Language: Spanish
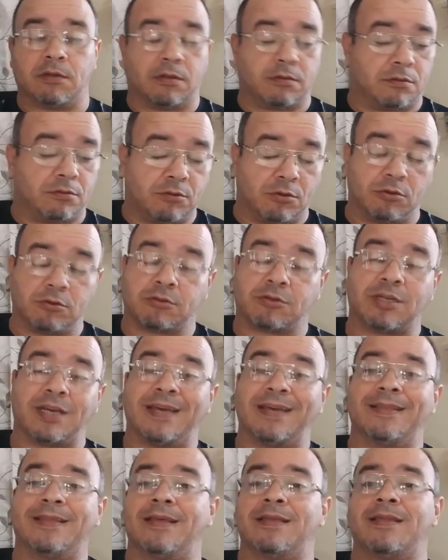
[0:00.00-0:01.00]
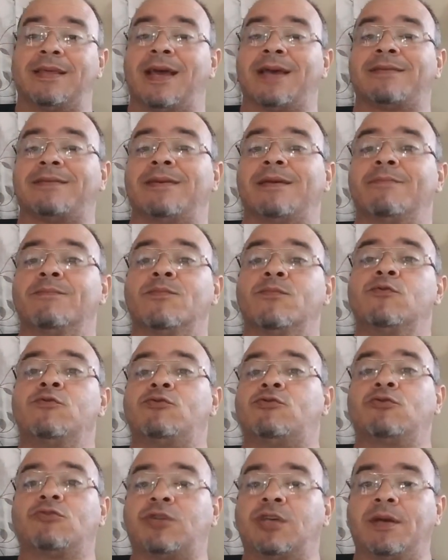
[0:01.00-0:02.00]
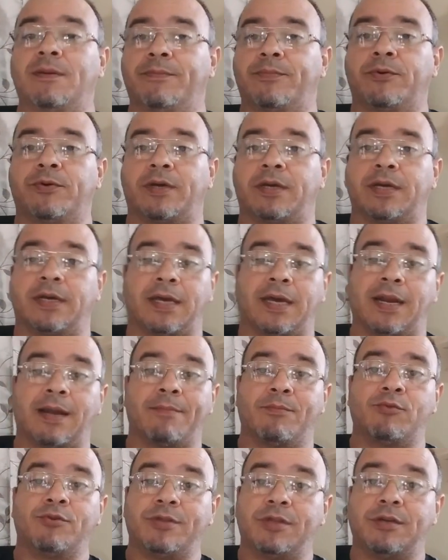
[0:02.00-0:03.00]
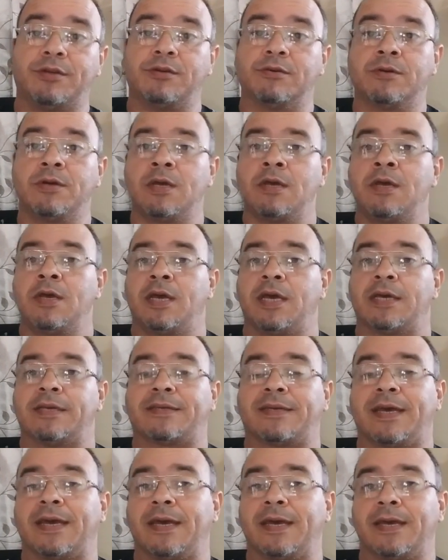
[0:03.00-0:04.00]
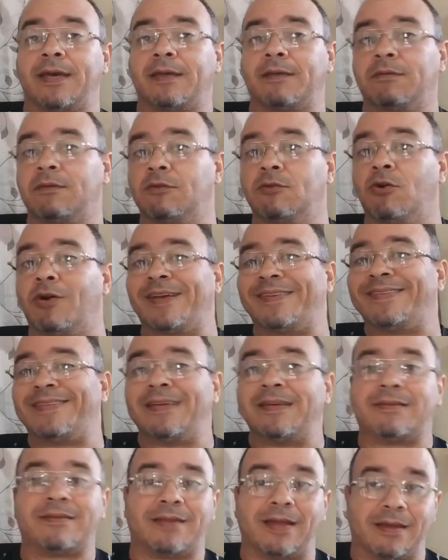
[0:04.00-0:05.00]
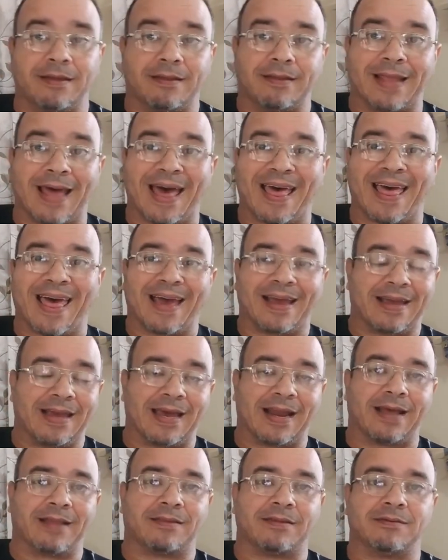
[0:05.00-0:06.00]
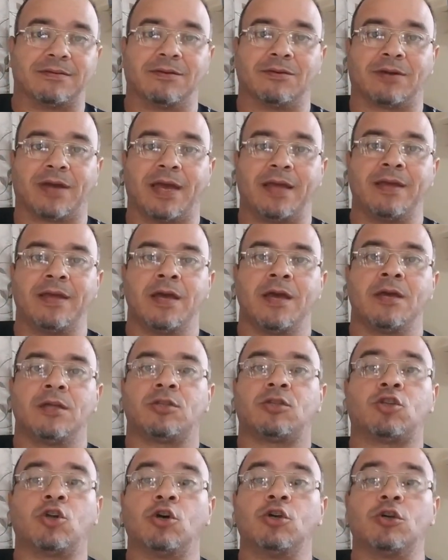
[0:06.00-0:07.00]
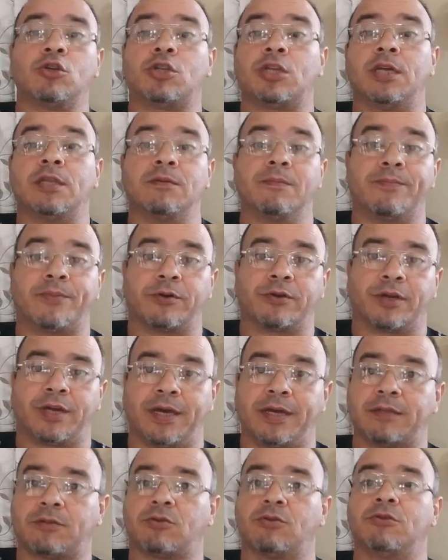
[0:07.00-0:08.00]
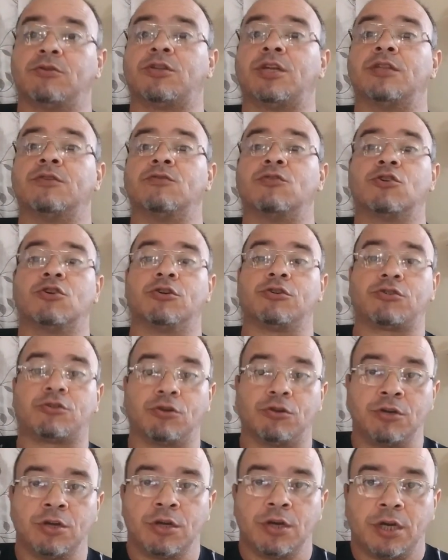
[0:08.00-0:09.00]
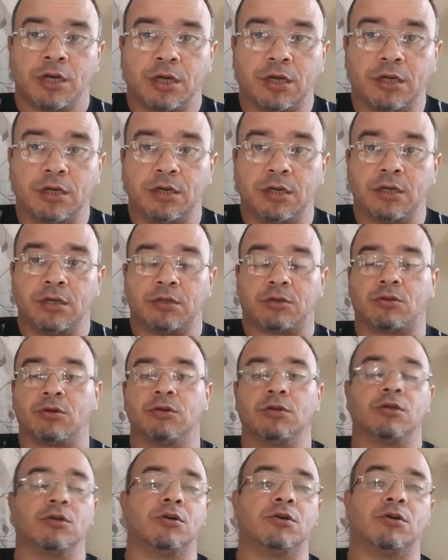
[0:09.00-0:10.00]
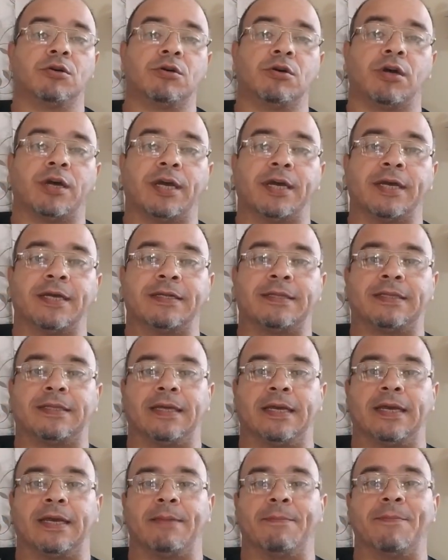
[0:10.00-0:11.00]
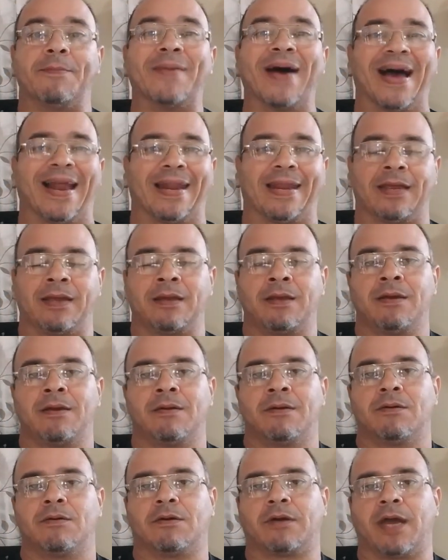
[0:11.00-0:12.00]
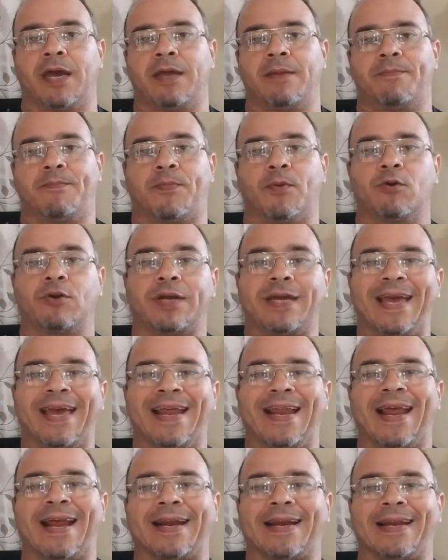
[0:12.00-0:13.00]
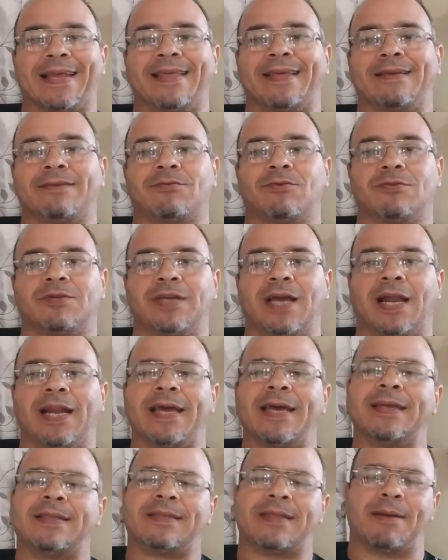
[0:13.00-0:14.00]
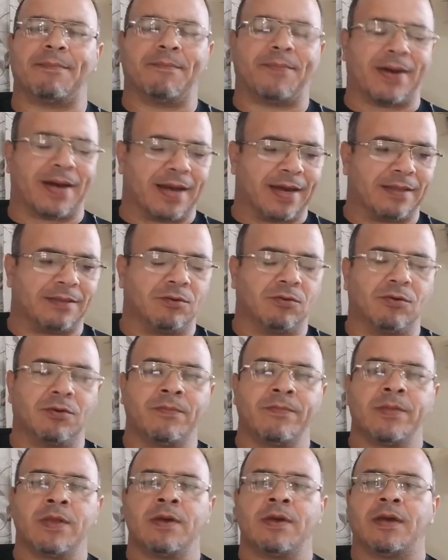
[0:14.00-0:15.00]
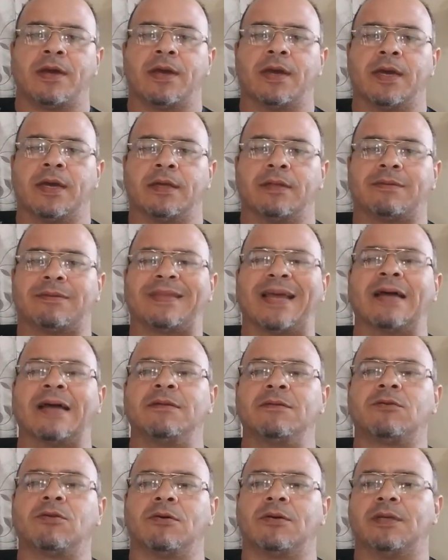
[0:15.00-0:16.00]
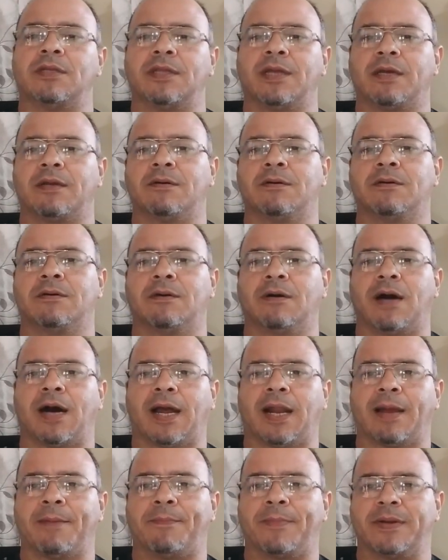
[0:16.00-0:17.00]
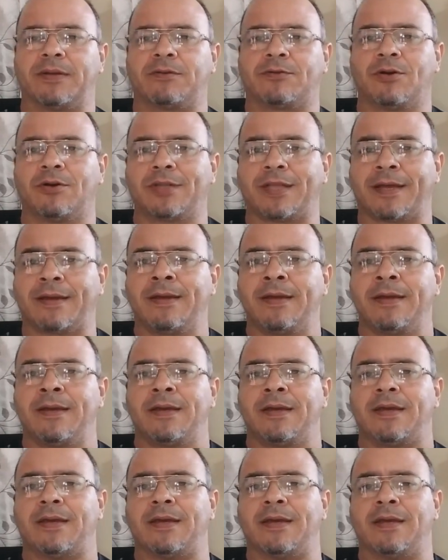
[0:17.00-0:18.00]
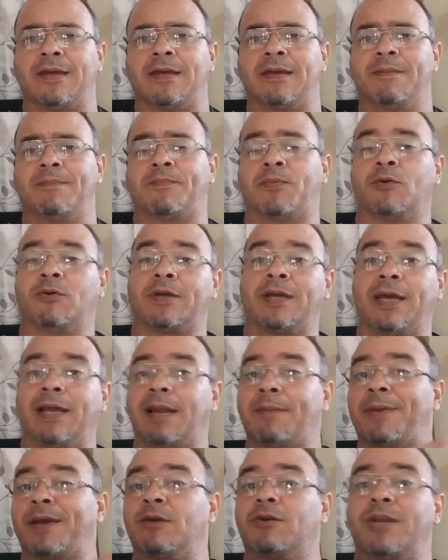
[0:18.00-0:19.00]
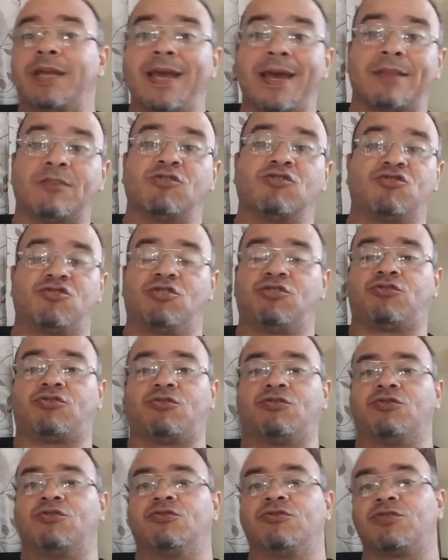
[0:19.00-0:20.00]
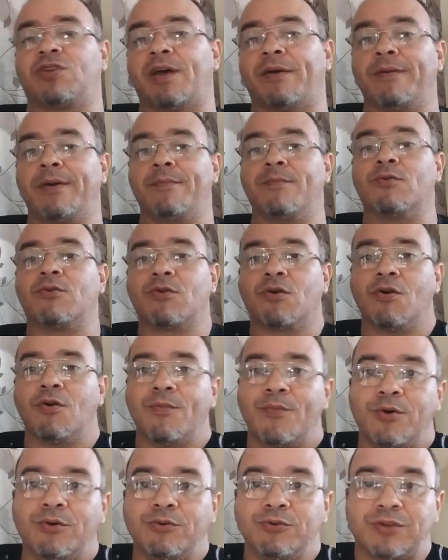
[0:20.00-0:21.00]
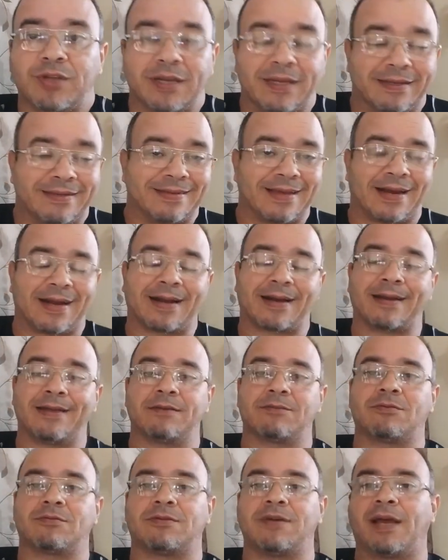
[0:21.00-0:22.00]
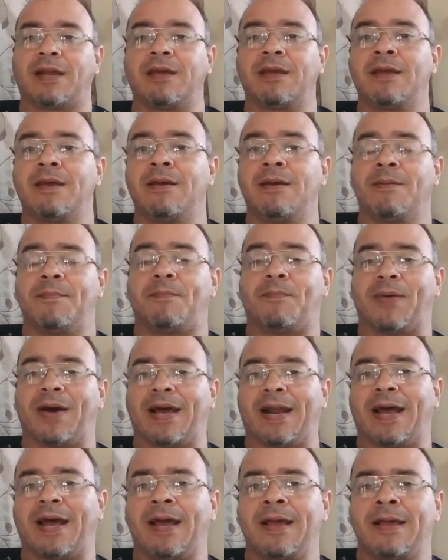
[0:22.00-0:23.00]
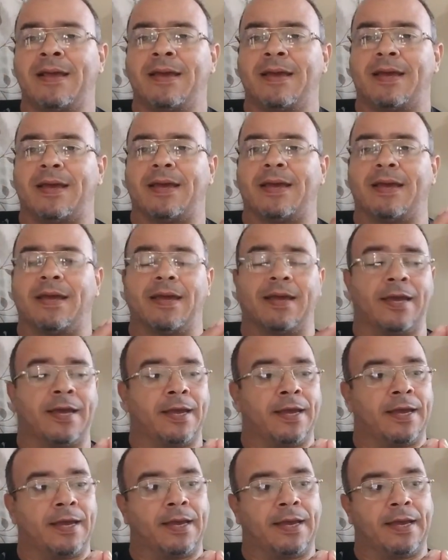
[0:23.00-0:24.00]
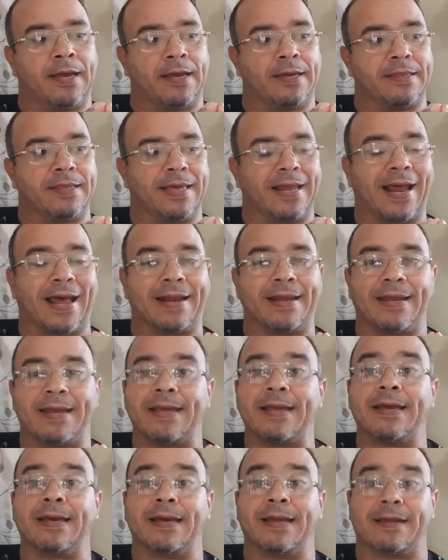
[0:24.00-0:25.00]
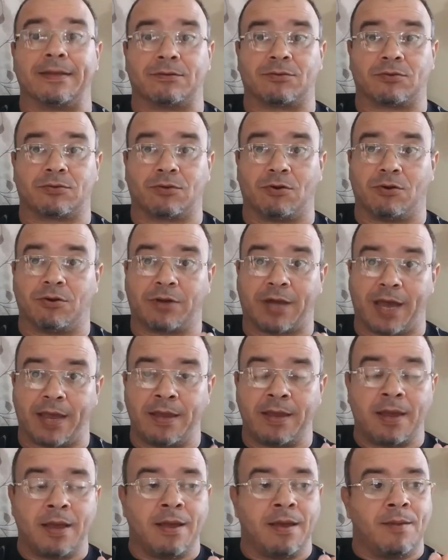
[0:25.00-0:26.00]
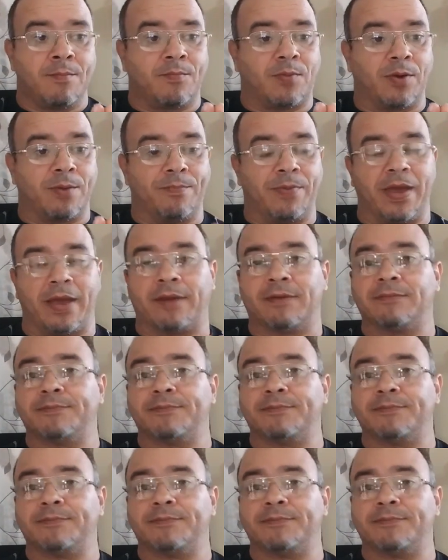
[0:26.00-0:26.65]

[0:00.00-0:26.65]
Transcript: yo sé desde hace mucho tiempo, desde que era muy niño, es que no existe nada gratis, ¿ok? Todo tiene un porqué, todo tiene un costo y todo este, vale, ¿ok? ¿Por qué las redes sociales están pagando eh, tanto dinero a las personas? ¿Y por qué la mayoría de nosotros no sabemos cómo utilizar las redes sociales para eh, generar ingresos? ¿Ok? Pues bien,